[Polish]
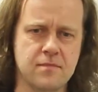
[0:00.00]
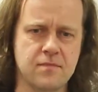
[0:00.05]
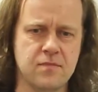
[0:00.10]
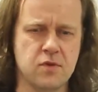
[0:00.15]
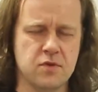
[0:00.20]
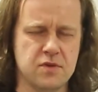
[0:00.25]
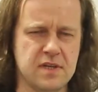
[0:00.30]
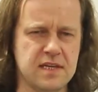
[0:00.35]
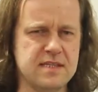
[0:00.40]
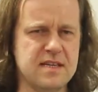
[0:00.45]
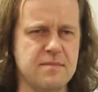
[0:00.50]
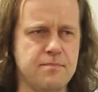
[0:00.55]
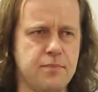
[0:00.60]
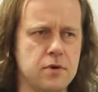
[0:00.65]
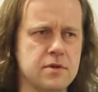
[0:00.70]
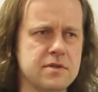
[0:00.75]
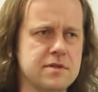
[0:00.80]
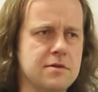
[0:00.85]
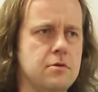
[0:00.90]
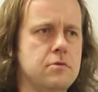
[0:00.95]
Notację
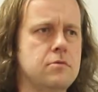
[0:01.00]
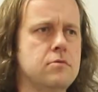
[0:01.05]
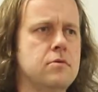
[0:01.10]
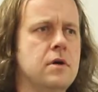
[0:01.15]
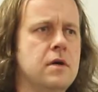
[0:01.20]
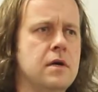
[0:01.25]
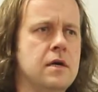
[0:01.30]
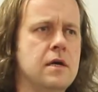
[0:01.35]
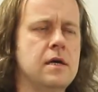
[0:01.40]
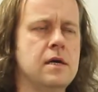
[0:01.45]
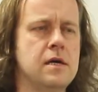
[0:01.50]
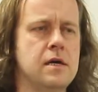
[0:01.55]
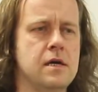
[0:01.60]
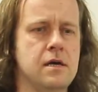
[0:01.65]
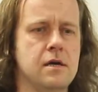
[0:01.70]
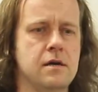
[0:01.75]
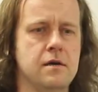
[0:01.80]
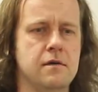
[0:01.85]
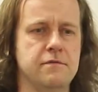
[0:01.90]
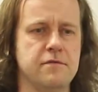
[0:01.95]
polską
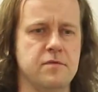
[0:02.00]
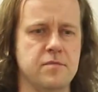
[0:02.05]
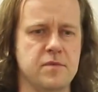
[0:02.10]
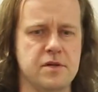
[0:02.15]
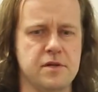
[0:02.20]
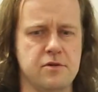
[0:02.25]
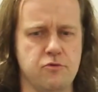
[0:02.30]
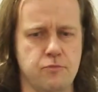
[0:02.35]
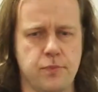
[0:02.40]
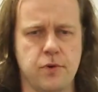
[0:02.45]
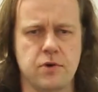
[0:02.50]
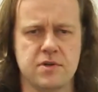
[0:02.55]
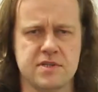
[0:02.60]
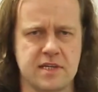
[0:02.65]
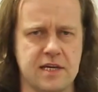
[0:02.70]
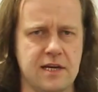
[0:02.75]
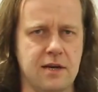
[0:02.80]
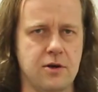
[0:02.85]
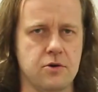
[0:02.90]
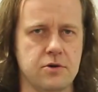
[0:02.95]
wymyślił
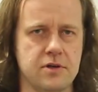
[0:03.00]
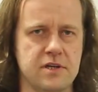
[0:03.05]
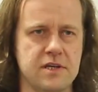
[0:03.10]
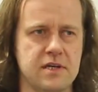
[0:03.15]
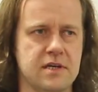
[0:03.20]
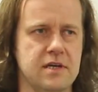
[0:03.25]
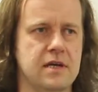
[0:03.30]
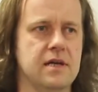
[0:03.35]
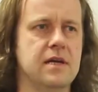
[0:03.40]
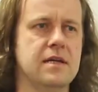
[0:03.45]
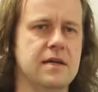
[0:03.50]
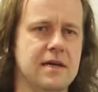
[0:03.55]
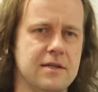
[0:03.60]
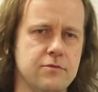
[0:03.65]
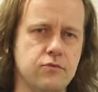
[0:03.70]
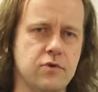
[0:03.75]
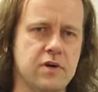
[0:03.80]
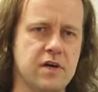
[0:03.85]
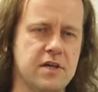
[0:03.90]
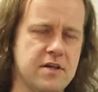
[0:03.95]
polski logik Jan
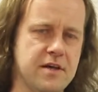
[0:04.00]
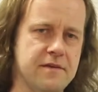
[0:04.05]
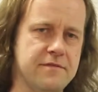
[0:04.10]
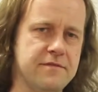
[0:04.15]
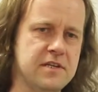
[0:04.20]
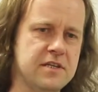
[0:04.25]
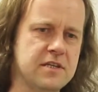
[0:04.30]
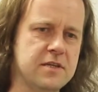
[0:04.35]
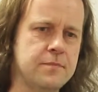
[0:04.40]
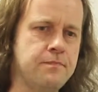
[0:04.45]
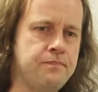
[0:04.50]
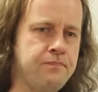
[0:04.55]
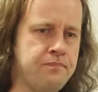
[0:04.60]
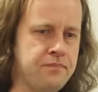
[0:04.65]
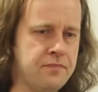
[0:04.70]
Łukasiewicz.